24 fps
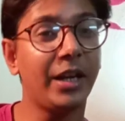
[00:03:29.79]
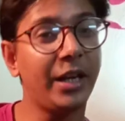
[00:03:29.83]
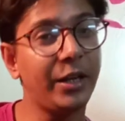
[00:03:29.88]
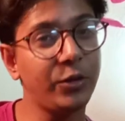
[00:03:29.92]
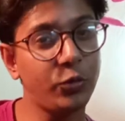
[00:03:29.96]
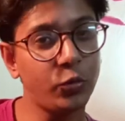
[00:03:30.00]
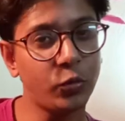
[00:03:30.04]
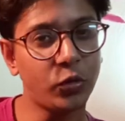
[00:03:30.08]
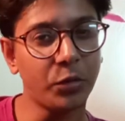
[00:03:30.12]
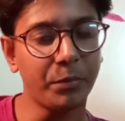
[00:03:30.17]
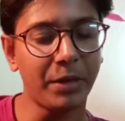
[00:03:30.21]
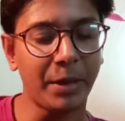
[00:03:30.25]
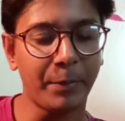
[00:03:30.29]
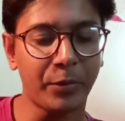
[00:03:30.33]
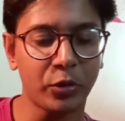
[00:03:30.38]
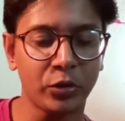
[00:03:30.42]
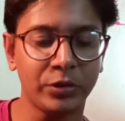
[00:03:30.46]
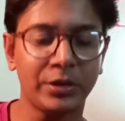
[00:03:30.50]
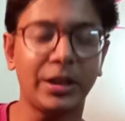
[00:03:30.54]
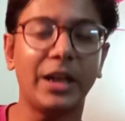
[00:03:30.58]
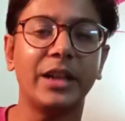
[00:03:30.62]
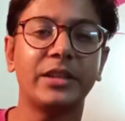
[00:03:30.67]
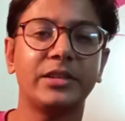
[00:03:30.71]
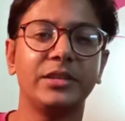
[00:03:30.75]
এই দুটো
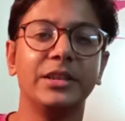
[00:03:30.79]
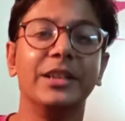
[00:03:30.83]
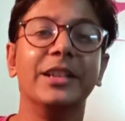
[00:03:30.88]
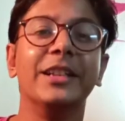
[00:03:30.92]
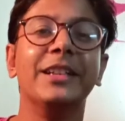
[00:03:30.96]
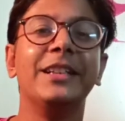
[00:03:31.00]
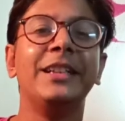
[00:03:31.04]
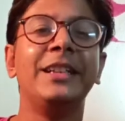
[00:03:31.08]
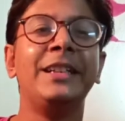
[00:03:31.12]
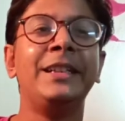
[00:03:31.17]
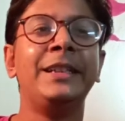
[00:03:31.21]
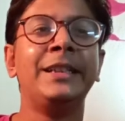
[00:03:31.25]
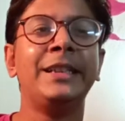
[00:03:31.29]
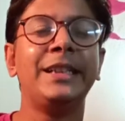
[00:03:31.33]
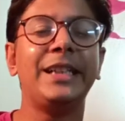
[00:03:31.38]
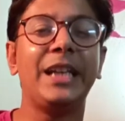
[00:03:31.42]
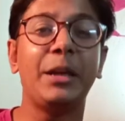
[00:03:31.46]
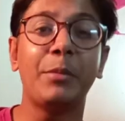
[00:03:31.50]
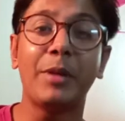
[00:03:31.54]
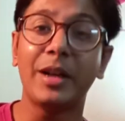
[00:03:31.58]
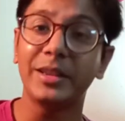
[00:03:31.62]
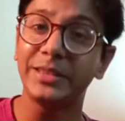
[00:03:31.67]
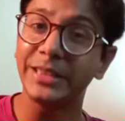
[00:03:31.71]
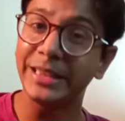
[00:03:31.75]
ব্যাপারও থাকছে
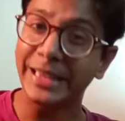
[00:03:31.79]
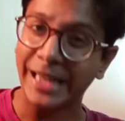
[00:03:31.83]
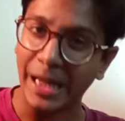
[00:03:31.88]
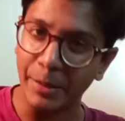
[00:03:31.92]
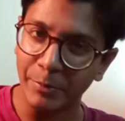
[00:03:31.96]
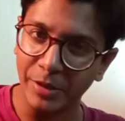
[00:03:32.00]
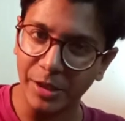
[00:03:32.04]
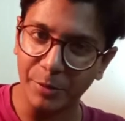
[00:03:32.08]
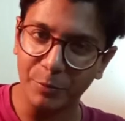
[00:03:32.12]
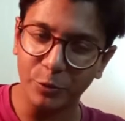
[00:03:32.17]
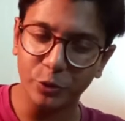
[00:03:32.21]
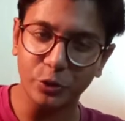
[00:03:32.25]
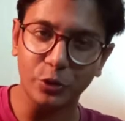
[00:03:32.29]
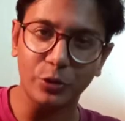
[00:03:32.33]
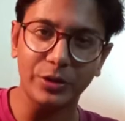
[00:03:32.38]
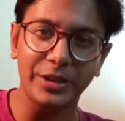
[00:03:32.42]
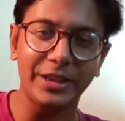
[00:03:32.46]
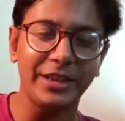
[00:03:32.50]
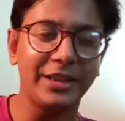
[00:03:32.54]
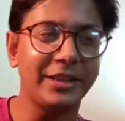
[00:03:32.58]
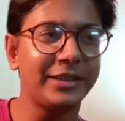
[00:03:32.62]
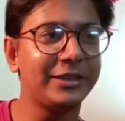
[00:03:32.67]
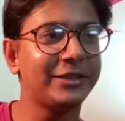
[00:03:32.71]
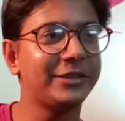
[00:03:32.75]
এবার আসি ক্যামেরার
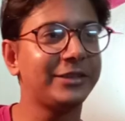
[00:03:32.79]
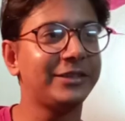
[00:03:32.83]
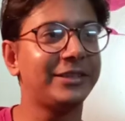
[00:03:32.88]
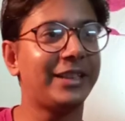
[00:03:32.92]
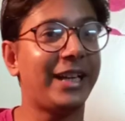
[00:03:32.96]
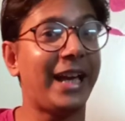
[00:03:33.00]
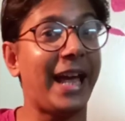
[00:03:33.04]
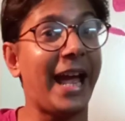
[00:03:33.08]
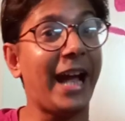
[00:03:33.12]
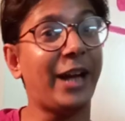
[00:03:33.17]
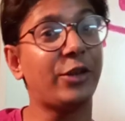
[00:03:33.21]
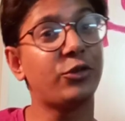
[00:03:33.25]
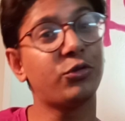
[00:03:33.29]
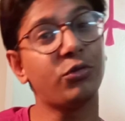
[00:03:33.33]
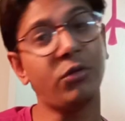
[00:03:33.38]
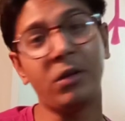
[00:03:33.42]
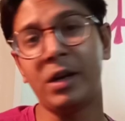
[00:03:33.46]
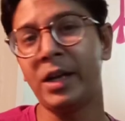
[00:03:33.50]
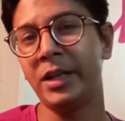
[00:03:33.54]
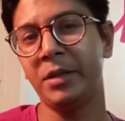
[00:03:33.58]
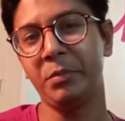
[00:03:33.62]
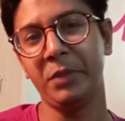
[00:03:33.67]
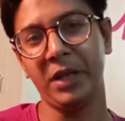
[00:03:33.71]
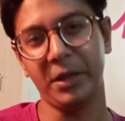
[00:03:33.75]
প্রসঙ্গে একশো
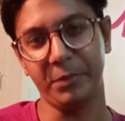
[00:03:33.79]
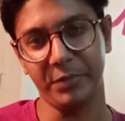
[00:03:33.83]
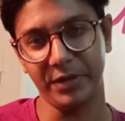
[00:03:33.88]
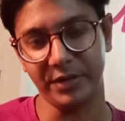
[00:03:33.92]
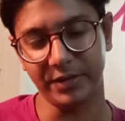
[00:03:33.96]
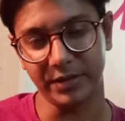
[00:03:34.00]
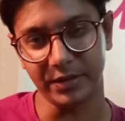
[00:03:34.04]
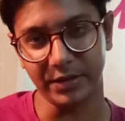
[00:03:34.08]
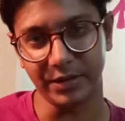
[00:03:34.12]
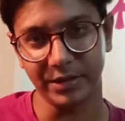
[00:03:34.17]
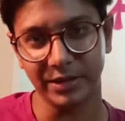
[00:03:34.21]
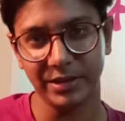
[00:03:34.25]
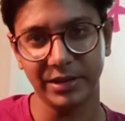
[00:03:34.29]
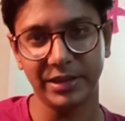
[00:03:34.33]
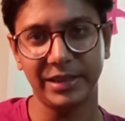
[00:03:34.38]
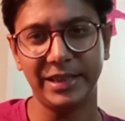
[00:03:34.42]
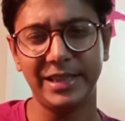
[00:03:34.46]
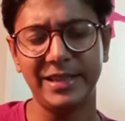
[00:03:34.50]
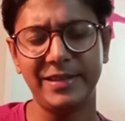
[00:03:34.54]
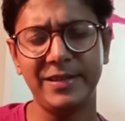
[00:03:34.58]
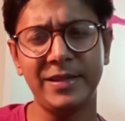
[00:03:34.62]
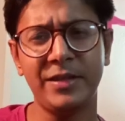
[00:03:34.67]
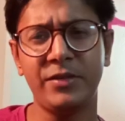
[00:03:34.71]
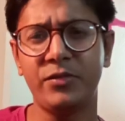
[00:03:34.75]
আট মেগাপিক্সেল
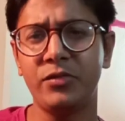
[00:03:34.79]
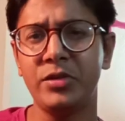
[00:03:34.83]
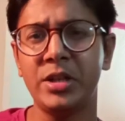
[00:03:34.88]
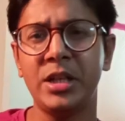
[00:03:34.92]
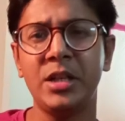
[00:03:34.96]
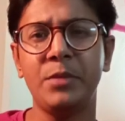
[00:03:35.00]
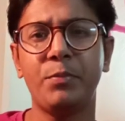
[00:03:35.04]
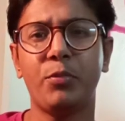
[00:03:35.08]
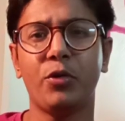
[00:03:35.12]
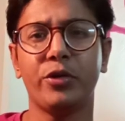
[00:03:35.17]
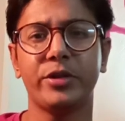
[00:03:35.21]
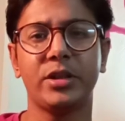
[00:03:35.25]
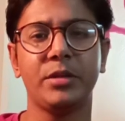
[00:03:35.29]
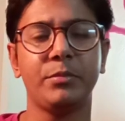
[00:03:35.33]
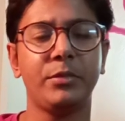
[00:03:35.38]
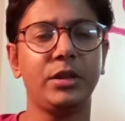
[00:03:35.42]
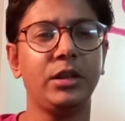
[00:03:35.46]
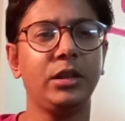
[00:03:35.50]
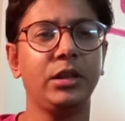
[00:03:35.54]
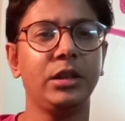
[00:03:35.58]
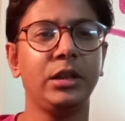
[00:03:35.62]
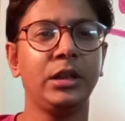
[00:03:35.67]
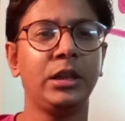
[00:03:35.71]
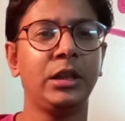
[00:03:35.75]
ইজ ইট রিয়েলি
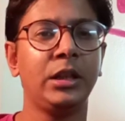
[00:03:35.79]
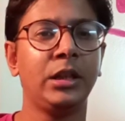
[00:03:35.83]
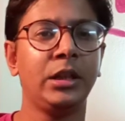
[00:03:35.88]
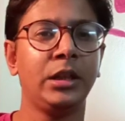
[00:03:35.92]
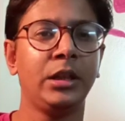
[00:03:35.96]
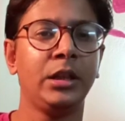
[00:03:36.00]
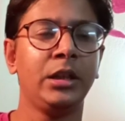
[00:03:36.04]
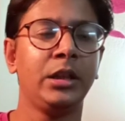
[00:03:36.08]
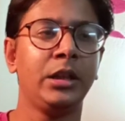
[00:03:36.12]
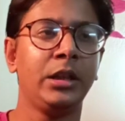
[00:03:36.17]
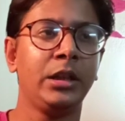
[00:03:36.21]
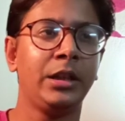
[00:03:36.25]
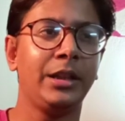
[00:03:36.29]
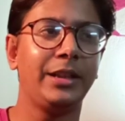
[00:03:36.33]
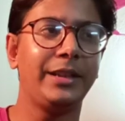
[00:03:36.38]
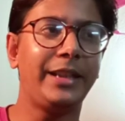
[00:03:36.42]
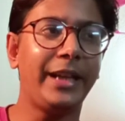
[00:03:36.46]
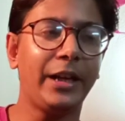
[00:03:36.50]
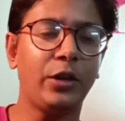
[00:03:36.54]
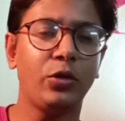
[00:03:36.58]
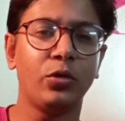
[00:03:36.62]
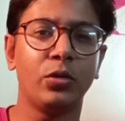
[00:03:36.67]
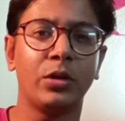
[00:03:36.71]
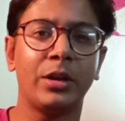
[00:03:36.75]
পসিবল
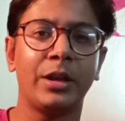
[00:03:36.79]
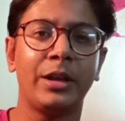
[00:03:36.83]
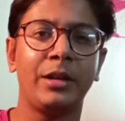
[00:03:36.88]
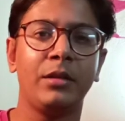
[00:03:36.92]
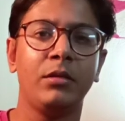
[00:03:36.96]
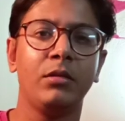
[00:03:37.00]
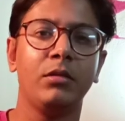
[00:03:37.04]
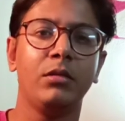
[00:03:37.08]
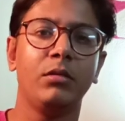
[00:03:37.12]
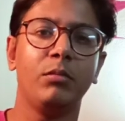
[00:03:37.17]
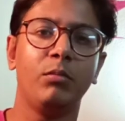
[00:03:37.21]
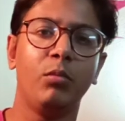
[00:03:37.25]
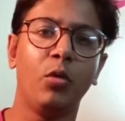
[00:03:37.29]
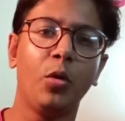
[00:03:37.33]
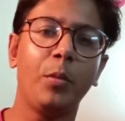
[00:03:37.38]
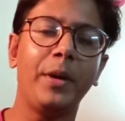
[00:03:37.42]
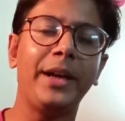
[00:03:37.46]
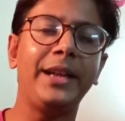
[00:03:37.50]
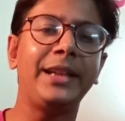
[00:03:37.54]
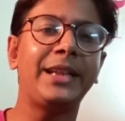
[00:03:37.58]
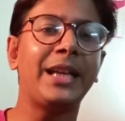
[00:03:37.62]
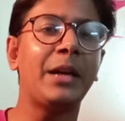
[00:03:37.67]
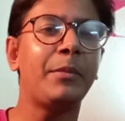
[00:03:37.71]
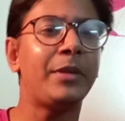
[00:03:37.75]
দেখো
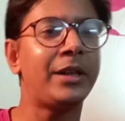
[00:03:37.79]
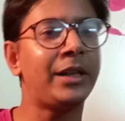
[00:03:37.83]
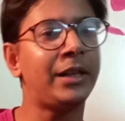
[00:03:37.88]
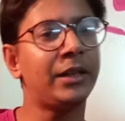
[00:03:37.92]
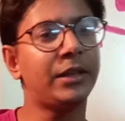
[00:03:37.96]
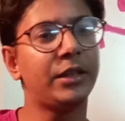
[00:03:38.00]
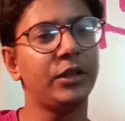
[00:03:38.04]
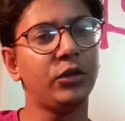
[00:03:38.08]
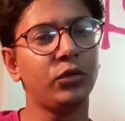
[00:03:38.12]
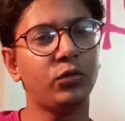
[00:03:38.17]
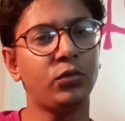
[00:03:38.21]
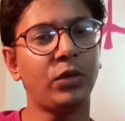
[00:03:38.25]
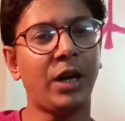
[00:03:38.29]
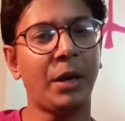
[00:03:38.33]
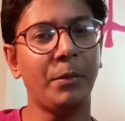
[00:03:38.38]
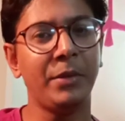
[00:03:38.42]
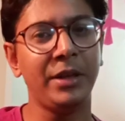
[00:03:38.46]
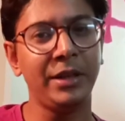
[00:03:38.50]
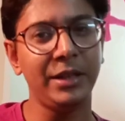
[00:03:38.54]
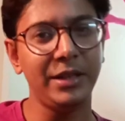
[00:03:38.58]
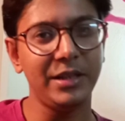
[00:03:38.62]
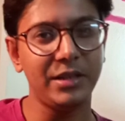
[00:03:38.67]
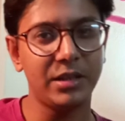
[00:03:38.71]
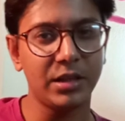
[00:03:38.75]
মোবাইল ক্যামেরার কিন্তু
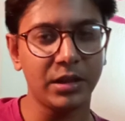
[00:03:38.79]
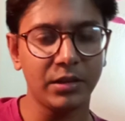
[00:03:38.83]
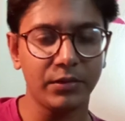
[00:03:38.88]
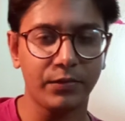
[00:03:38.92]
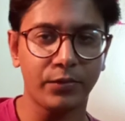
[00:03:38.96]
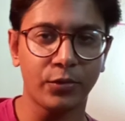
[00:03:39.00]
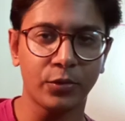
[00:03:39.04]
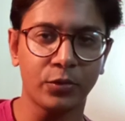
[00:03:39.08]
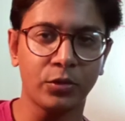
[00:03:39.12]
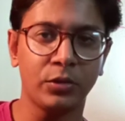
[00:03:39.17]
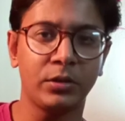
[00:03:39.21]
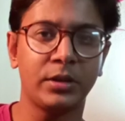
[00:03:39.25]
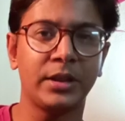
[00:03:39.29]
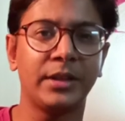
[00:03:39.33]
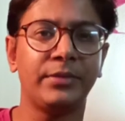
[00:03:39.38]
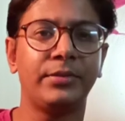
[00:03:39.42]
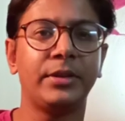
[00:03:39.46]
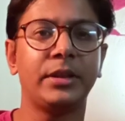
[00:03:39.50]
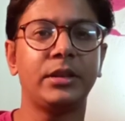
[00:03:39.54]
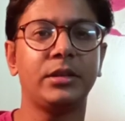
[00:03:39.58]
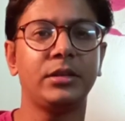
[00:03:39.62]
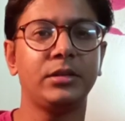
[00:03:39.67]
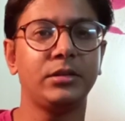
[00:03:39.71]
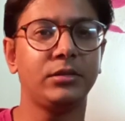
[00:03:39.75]
আমি নিজে
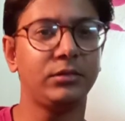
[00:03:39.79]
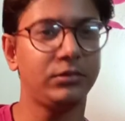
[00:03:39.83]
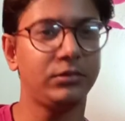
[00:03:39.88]
ফটোগ্রাফার